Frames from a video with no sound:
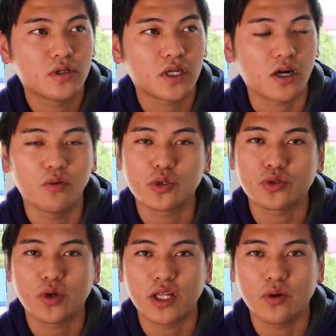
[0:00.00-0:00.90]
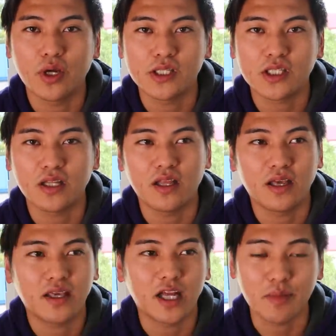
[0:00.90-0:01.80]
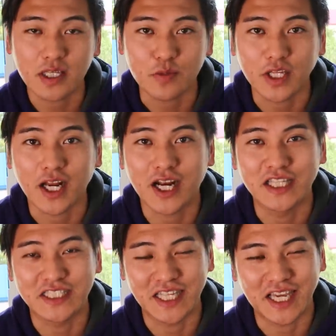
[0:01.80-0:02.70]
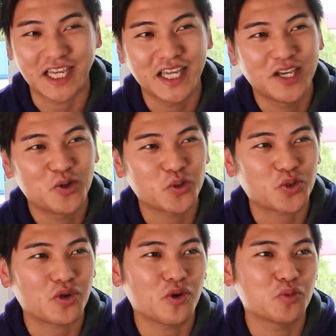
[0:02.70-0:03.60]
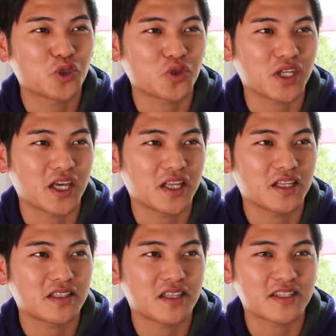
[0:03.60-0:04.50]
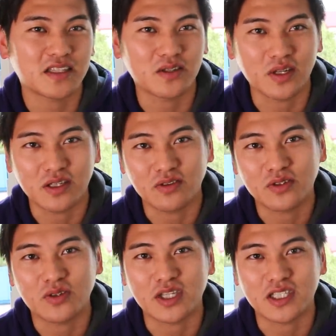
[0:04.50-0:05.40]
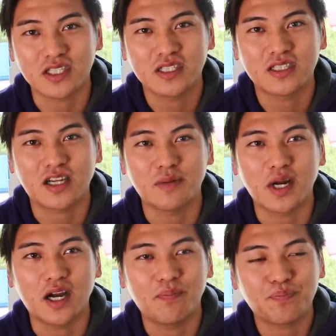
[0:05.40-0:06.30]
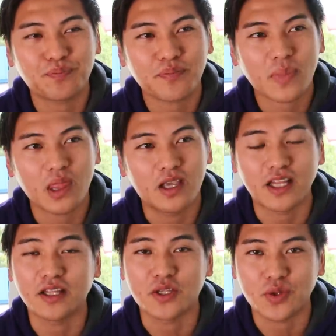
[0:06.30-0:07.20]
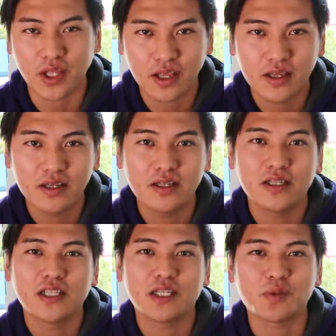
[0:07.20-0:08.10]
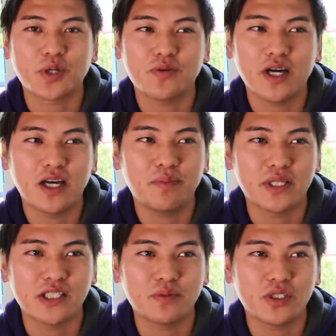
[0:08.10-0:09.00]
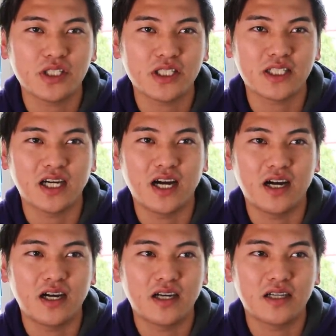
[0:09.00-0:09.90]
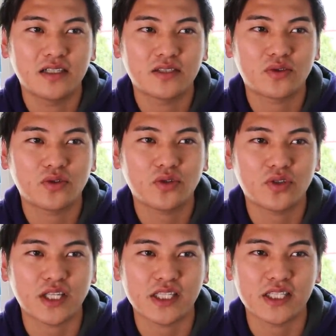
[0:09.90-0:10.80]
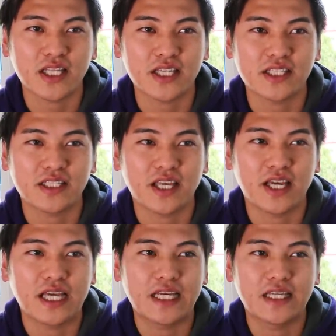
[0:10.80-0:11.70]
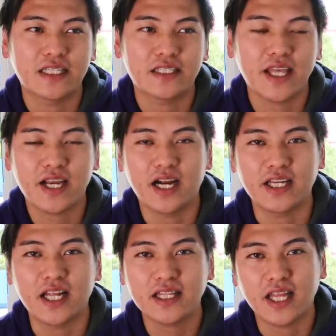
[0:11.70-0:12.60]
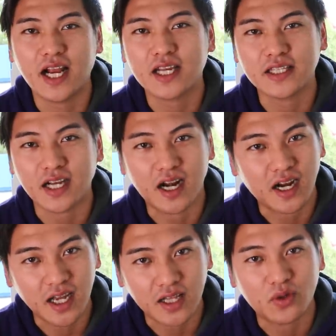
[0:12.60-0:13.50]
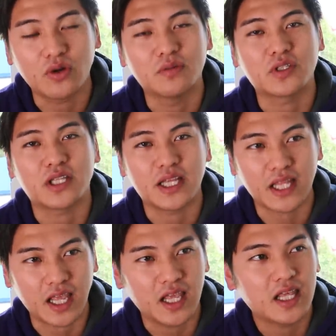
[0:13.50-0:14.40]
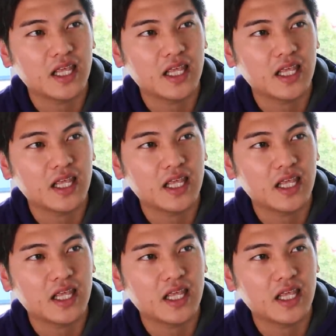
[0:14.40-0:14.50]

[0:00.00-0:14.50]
なんか面白そうなんで応援したいんでやりますみたいな感じで、本当にこう無償で手伝ってくれてる人たち、仲間がいたんですよね。でもそれはやっぱり自分自身がその人たちに対して、テイカーになってなかったからかなと思っていて、